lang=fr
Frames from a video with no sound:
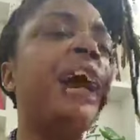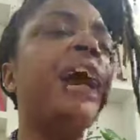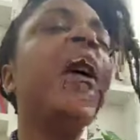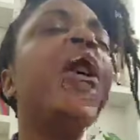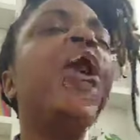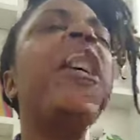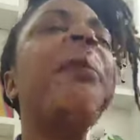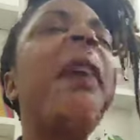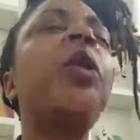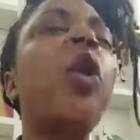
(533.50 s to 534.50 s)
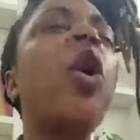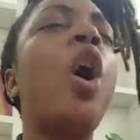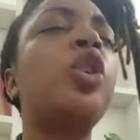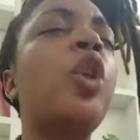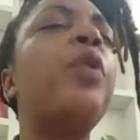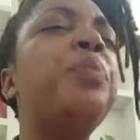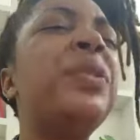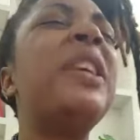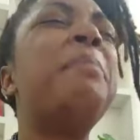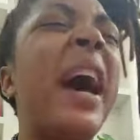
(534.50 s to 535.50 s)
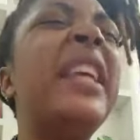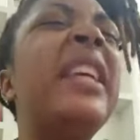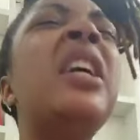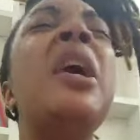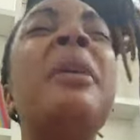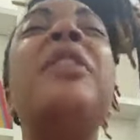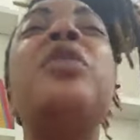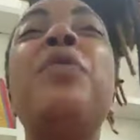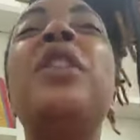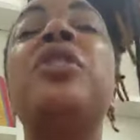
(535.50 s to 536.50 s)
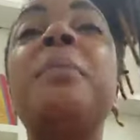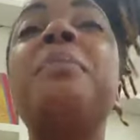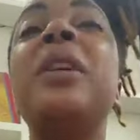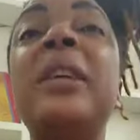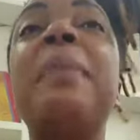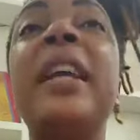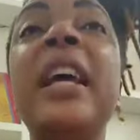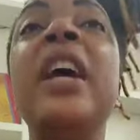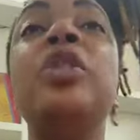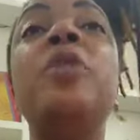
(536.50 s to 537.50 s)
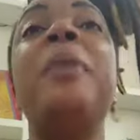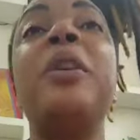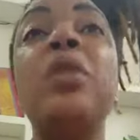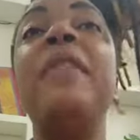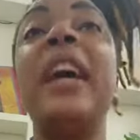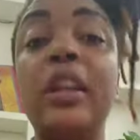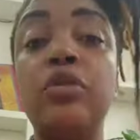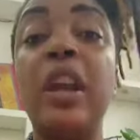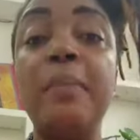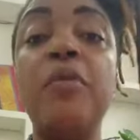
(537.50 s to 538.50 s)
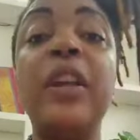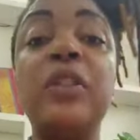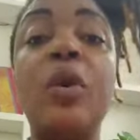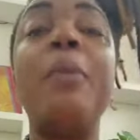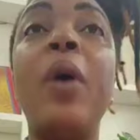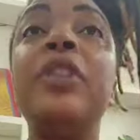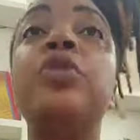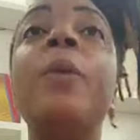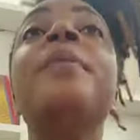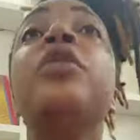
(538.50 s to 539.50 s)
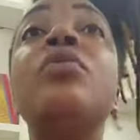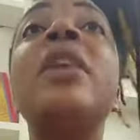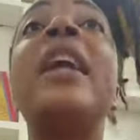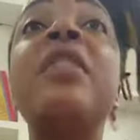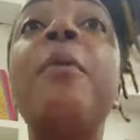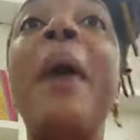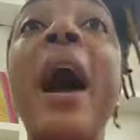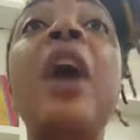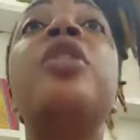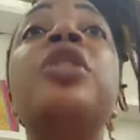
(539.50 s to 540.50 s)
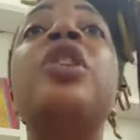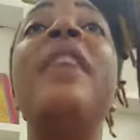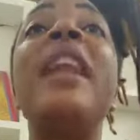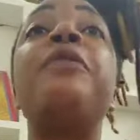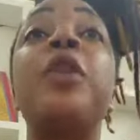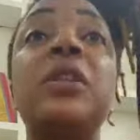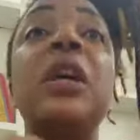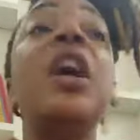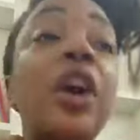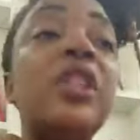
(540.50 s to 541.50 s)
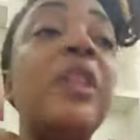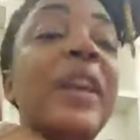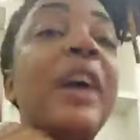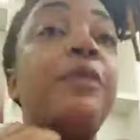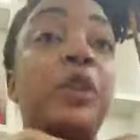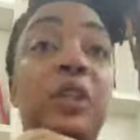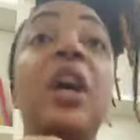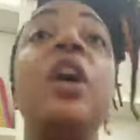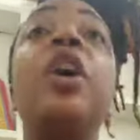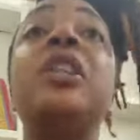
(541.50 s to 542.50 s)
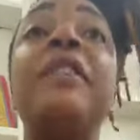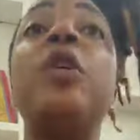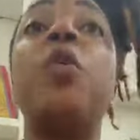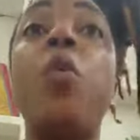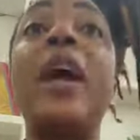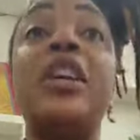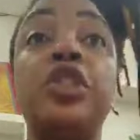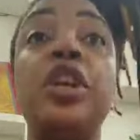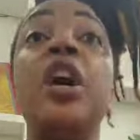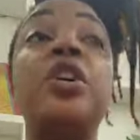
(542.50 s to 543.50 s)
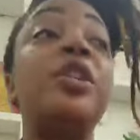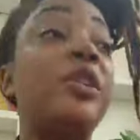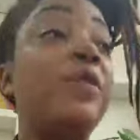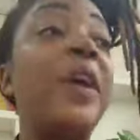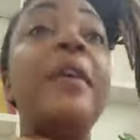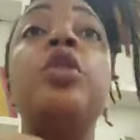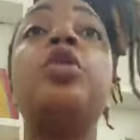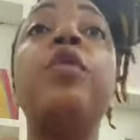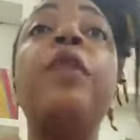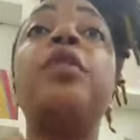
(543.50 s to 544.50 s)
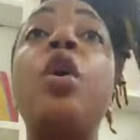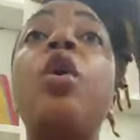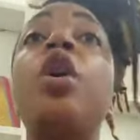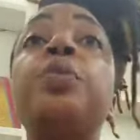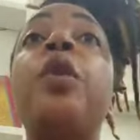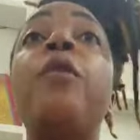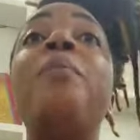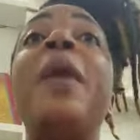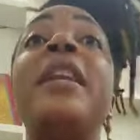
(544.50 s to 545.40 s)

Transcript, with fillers: Je libère votre gorge que vous puissiez parler. Parfois tu veux te séparer d'une personne avec laquelle tu as des mauvaises collaborations. Tu n'arrives pas. Recevez la force. Recevez la force. Recevez le courage. Recevez. J'ouvre votre gorge pour que vous parliez.